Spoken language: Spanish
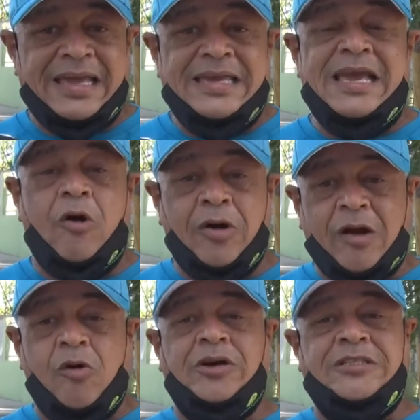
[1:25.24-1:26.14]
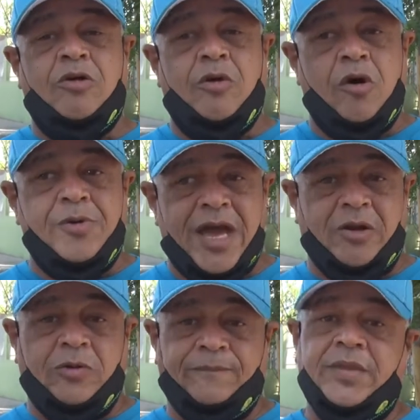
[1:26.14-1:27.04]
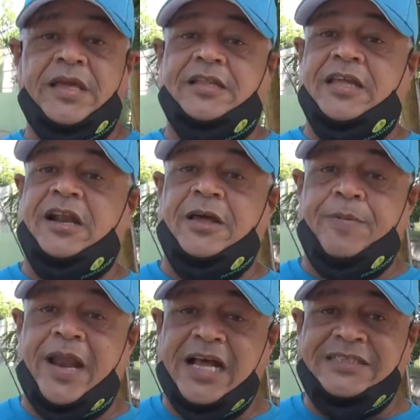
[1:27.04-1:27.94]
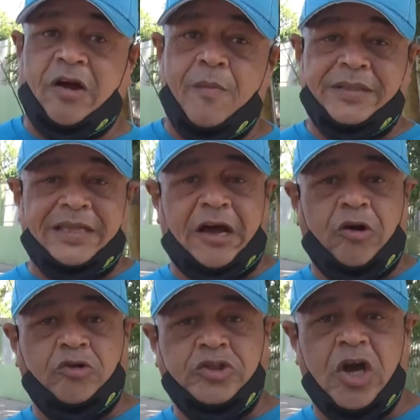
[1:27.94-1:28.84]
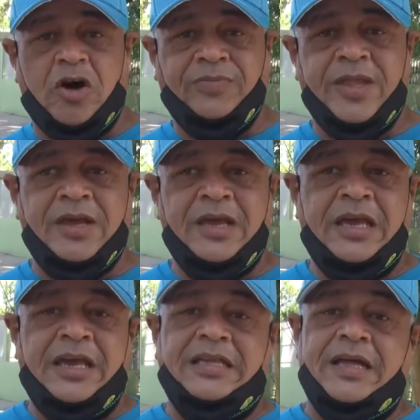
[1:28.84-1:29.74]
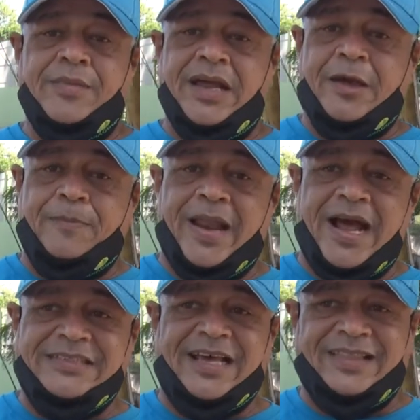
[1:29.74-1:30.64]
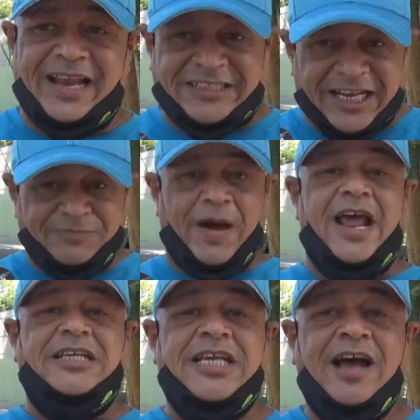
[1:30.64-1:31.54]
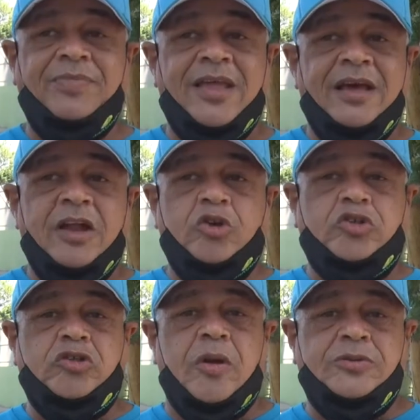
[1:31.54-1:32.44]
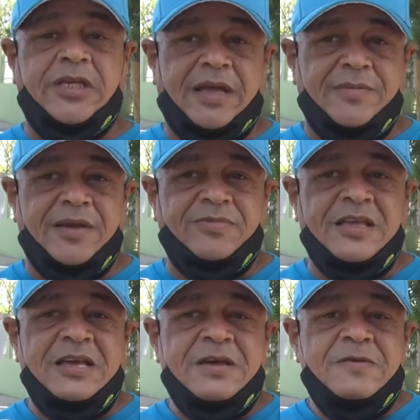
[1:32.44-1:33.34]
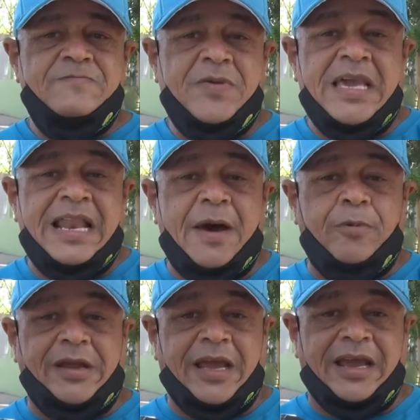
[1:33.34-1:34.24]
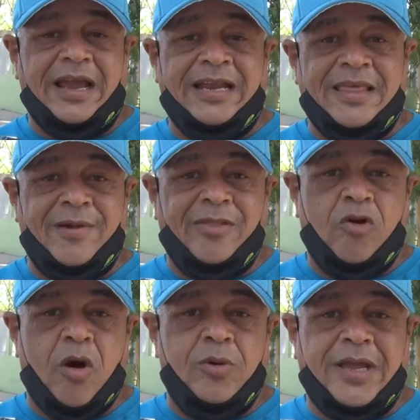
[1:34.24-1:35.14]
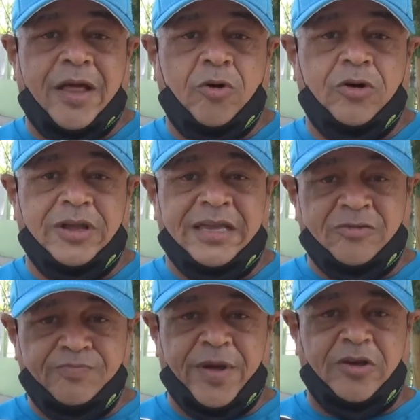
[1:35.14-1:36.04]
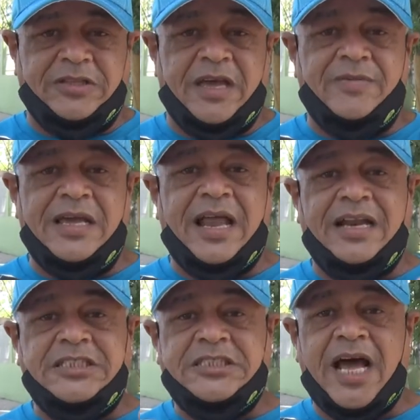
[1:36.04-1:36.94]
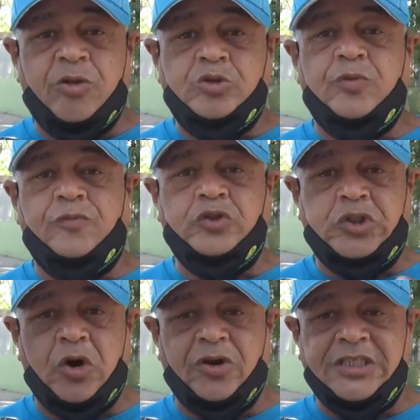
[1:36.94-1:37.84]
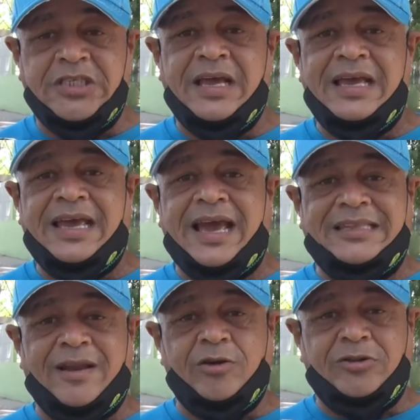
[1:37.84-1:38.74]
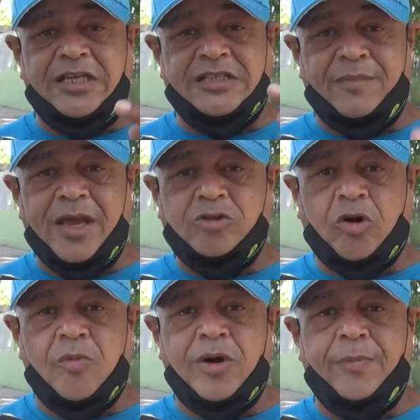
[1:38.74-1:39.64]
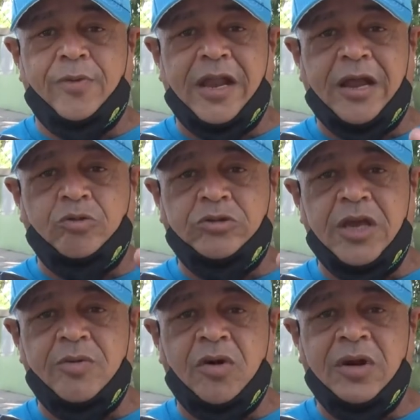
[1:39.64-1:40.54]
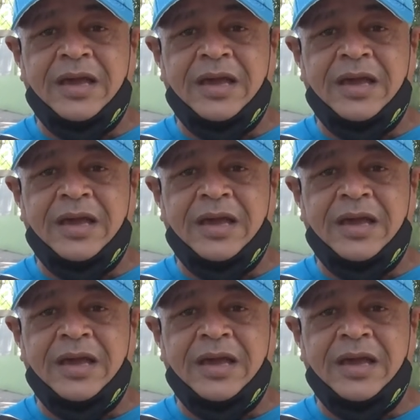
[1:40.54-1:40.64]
Y ahora con este nuevo gobierno que tiene la esperanza de combatir la corrupción y también la esperanza de la transparencia, nosotros vamos a ser también vigilar, porque el deber de un comunicador y de un periodista es vigilar al Estado y sus funciones, eh, a través de tres estamentos, como el Poder Ejecutivo,